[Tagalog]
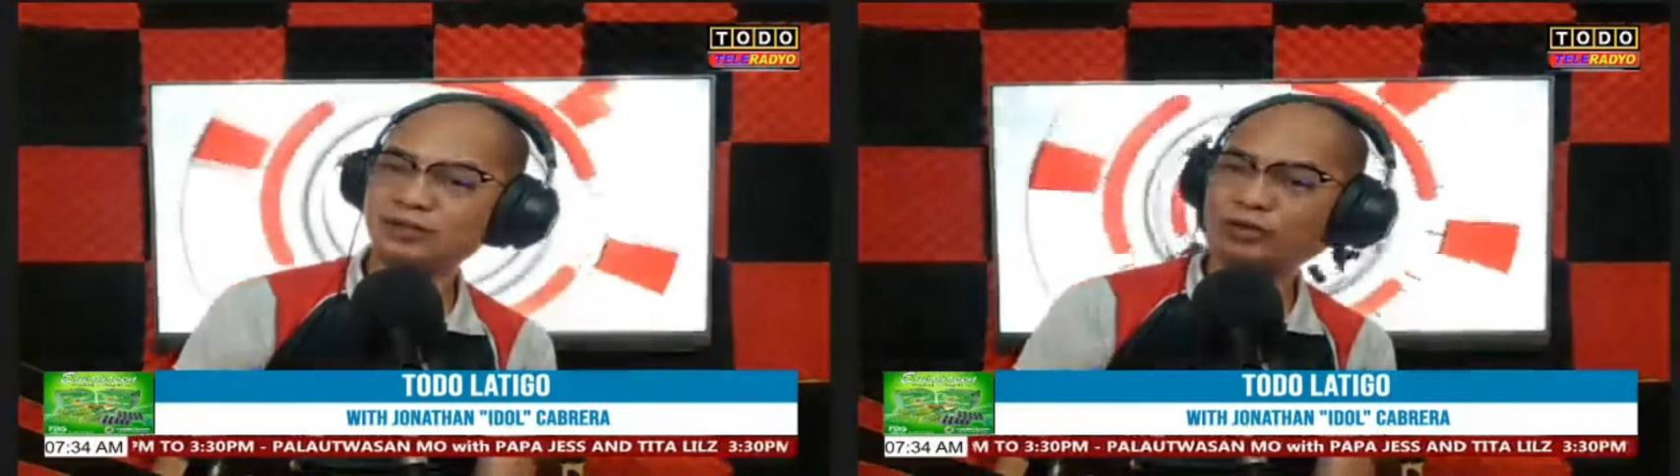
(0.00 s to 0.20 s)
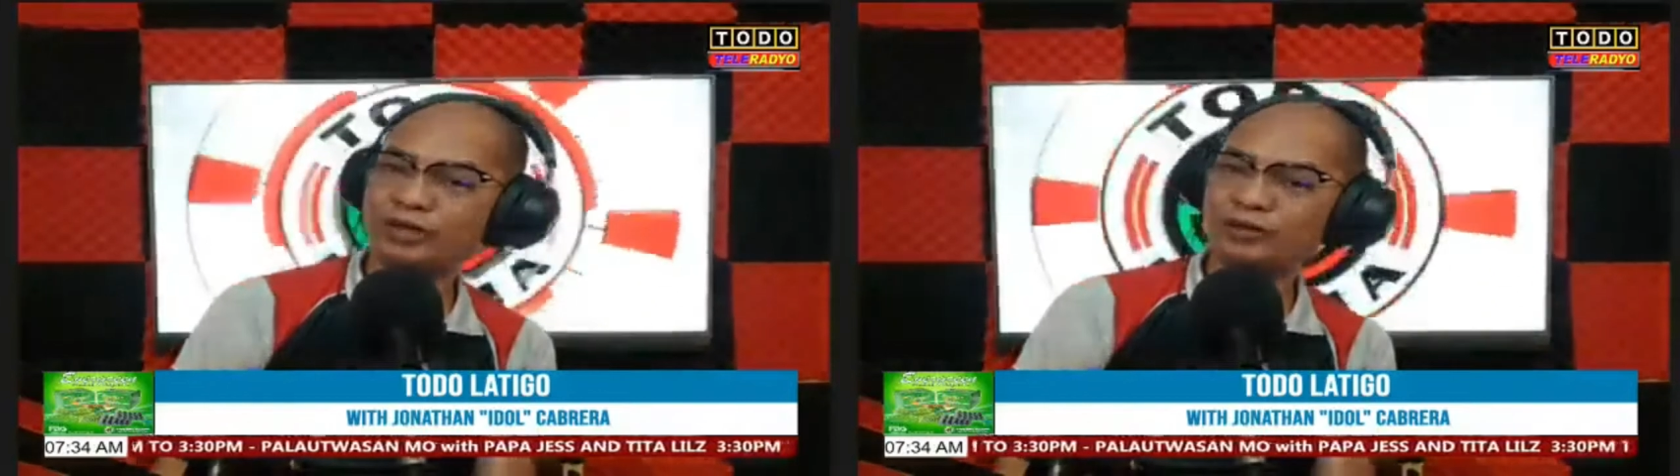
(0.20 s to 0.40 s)

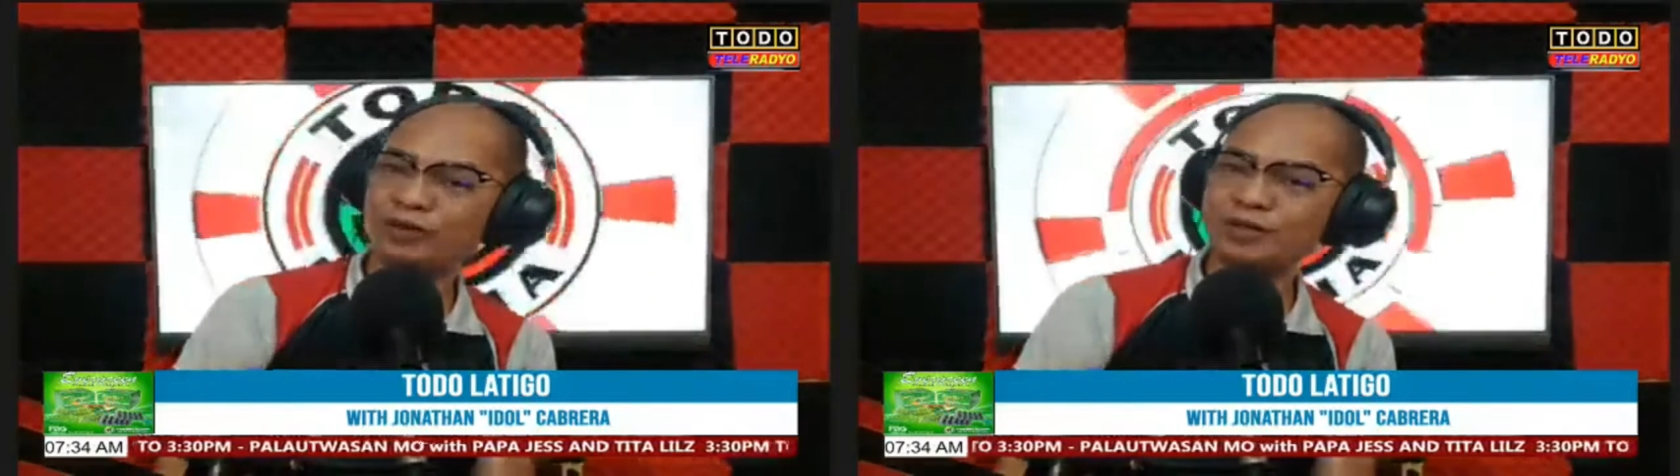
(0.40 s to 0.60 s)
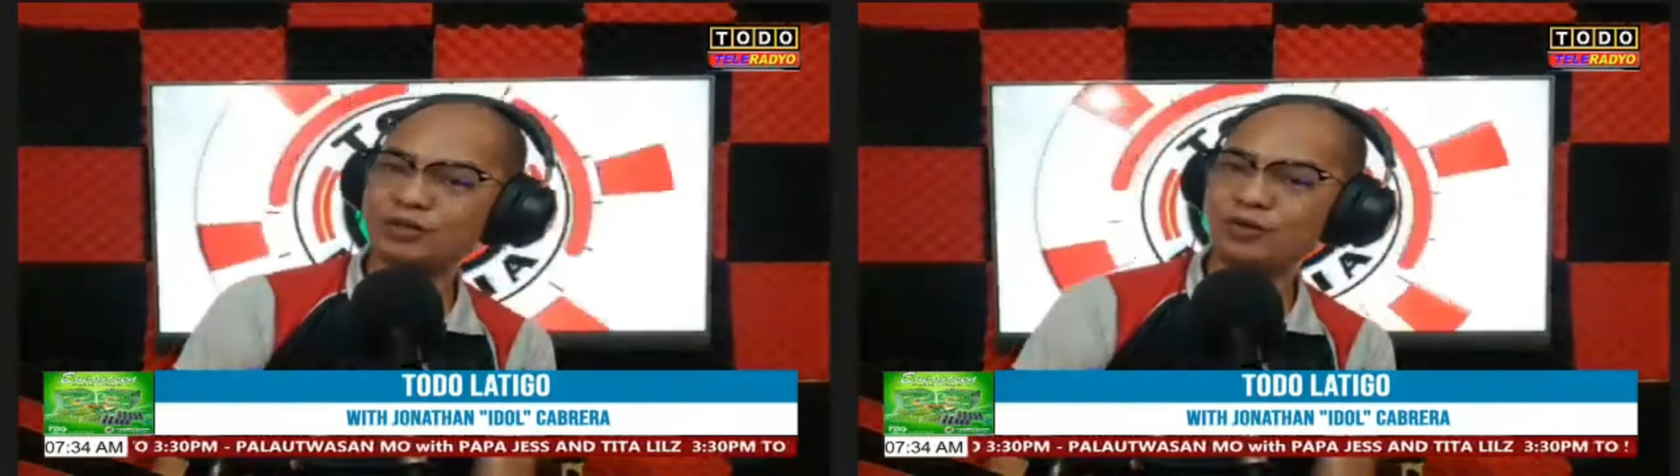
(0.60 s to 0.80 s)
Economic
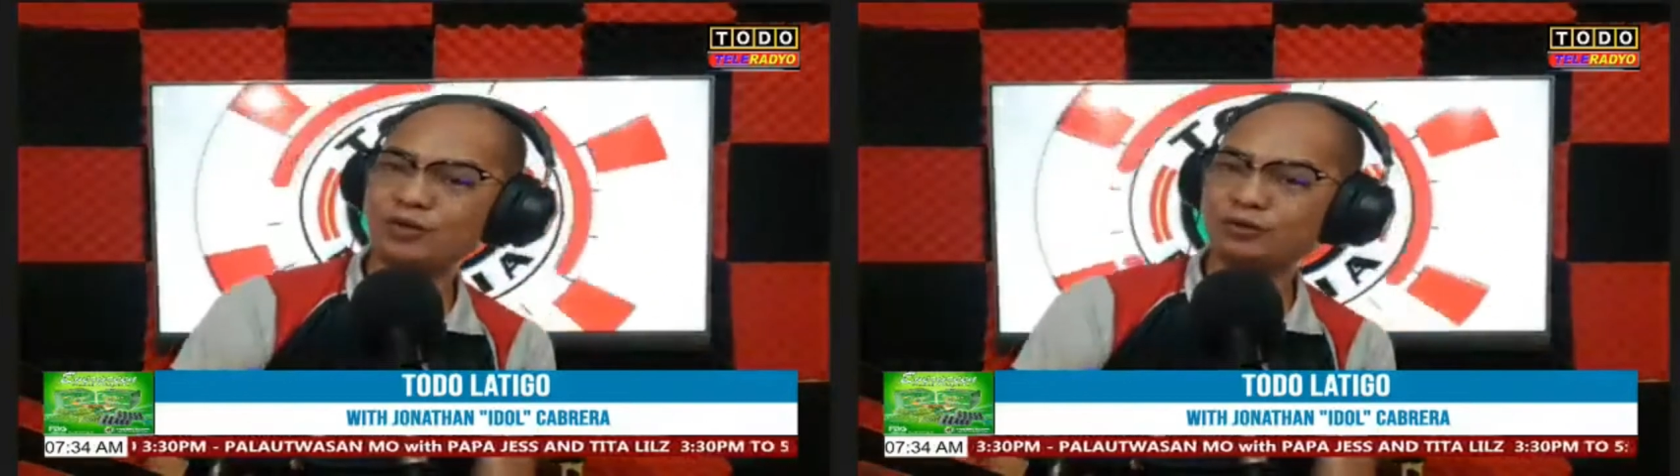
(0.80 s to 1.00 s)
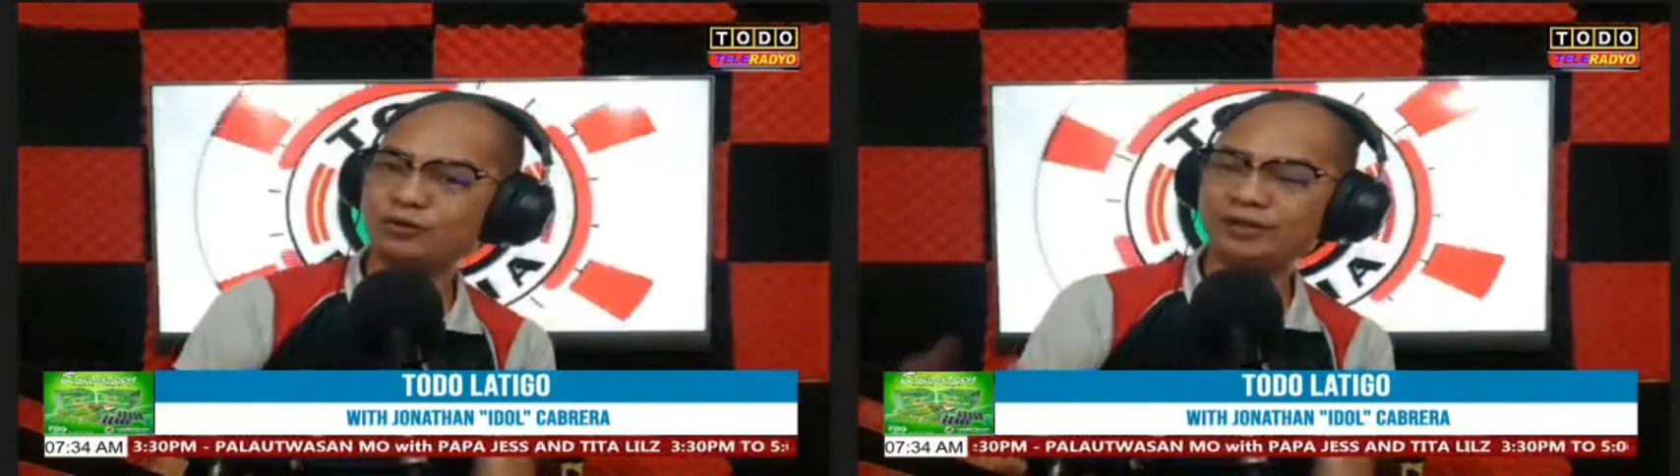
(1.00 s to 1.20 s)
Zone
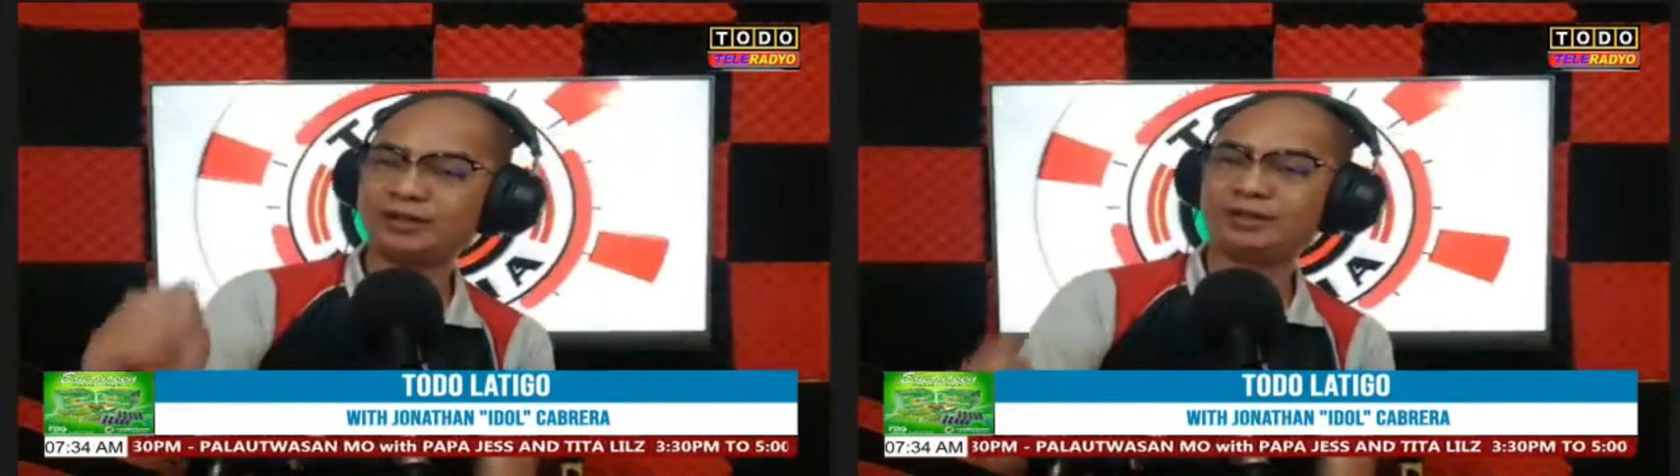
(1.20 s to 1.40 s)
Authority.